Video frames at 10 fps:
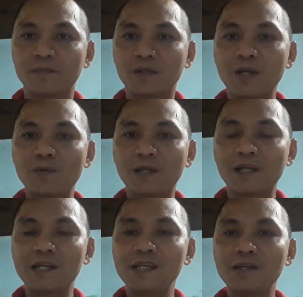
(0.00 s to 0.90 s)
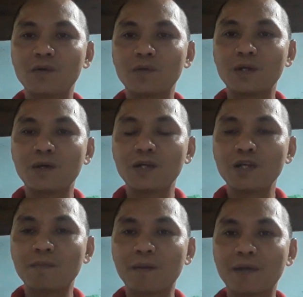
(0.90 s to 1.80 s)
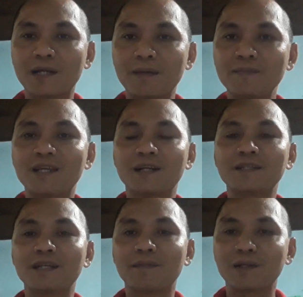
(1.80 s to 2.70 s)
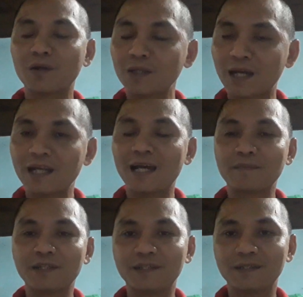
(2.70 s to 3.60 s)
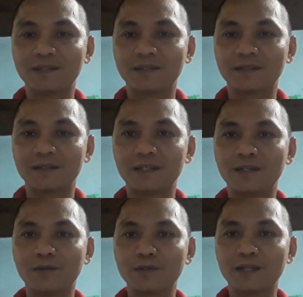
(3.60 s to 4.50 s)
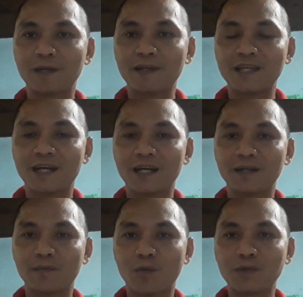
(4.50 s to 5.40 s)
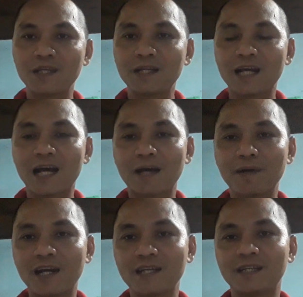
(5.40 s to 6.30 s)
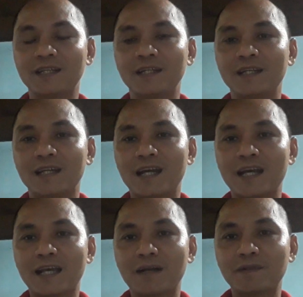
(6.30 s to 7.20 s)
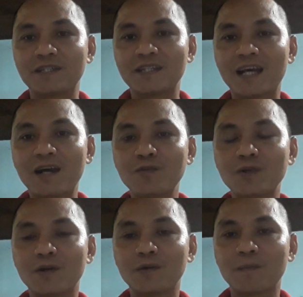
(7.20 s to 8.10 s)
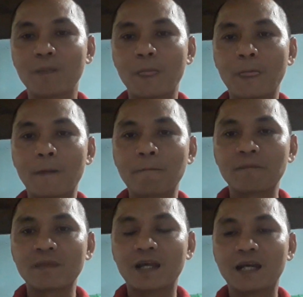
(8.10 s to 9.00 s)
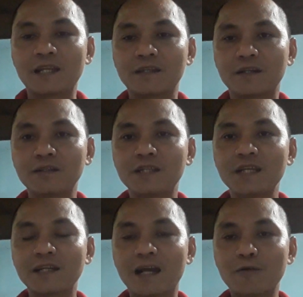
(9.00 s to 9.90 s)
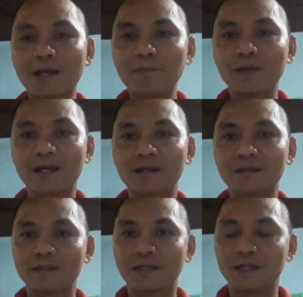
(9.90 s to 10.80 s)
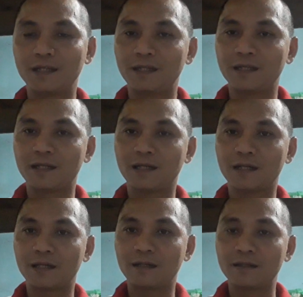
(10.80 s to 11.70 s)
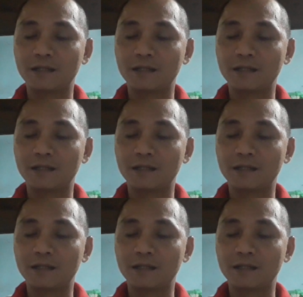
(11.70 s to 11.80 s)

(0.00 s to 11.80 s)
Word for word: cái nguyên lý của nó nếu mà mình nắm vững thì mình có thể làm được ví dụ như là bây giờ một chiếc AB 2016 đồ hay là những chiếc cao cấp hơn thì à,